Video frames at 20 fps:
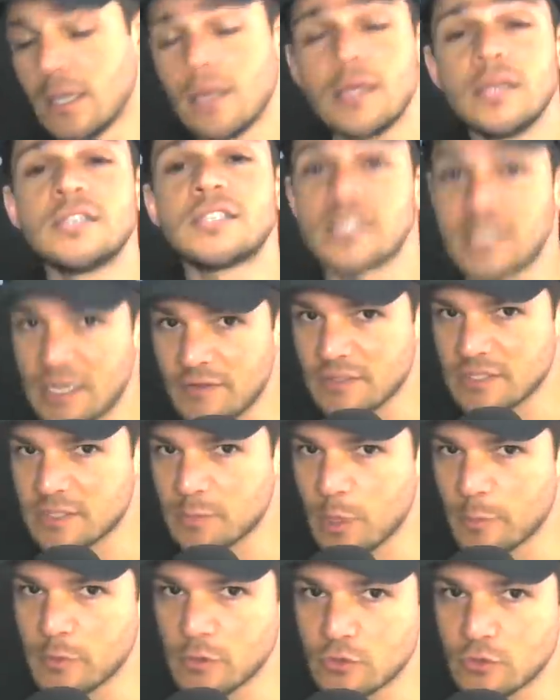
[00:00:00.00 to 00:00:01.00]
Inscreva-se, meu
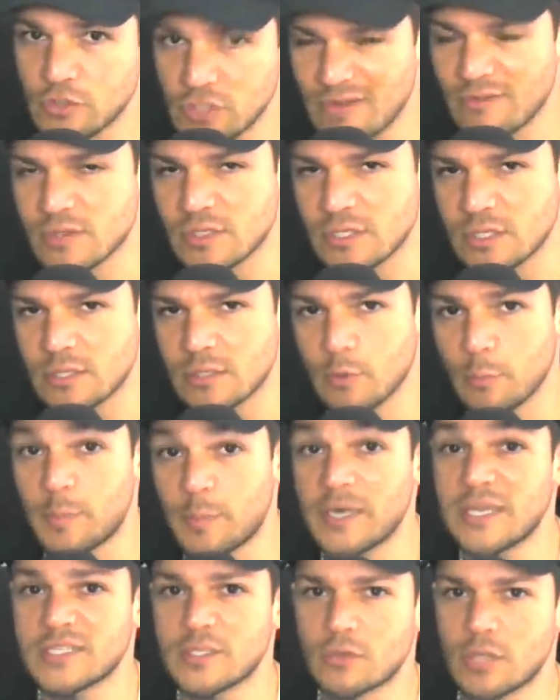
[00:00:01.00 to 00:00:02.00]
amigo. Inscreva-se. Não
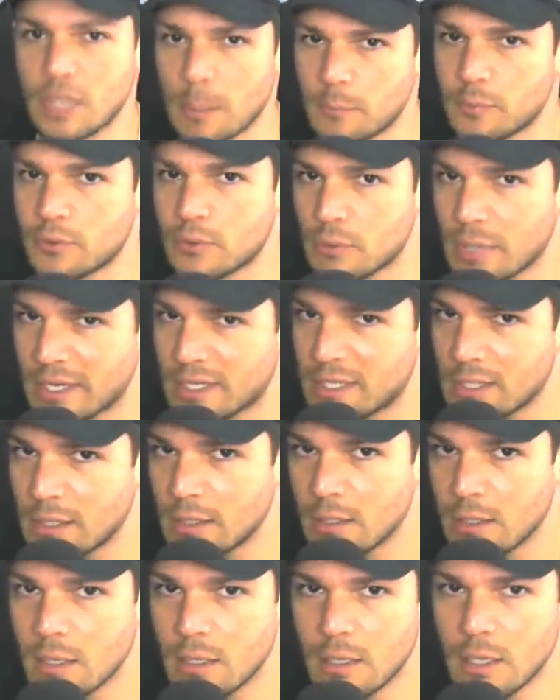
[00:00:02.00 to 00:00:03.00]
perca seu tempo. Aqui
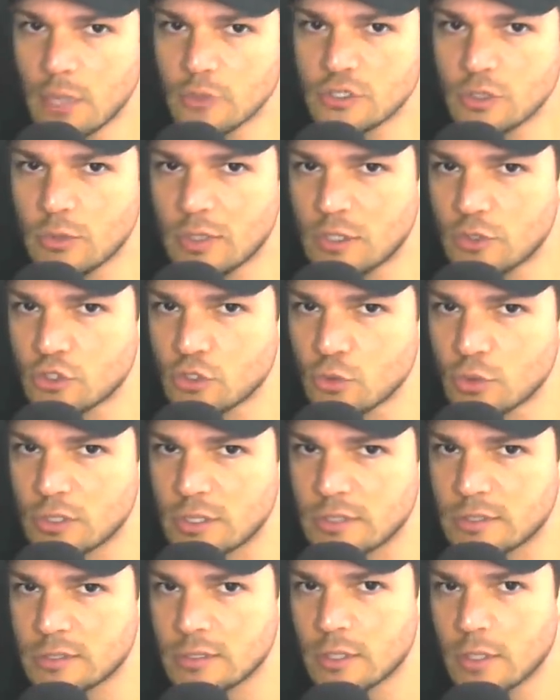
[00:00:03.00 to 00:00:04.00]
é o seu canal de
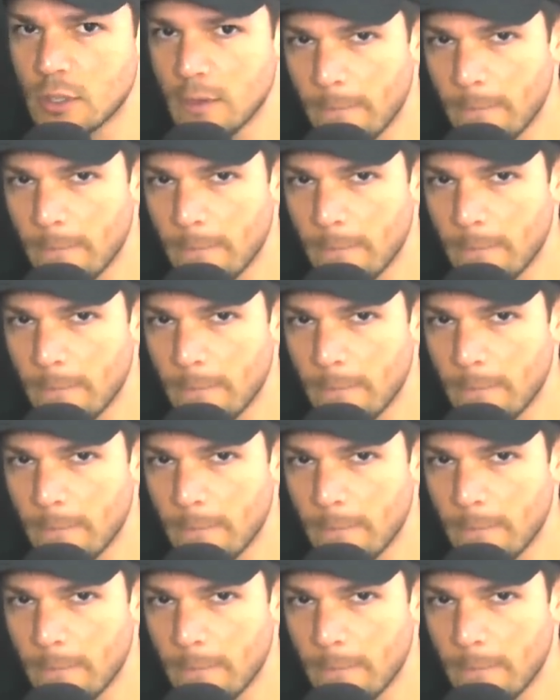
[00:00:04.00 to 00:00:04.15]
lutas.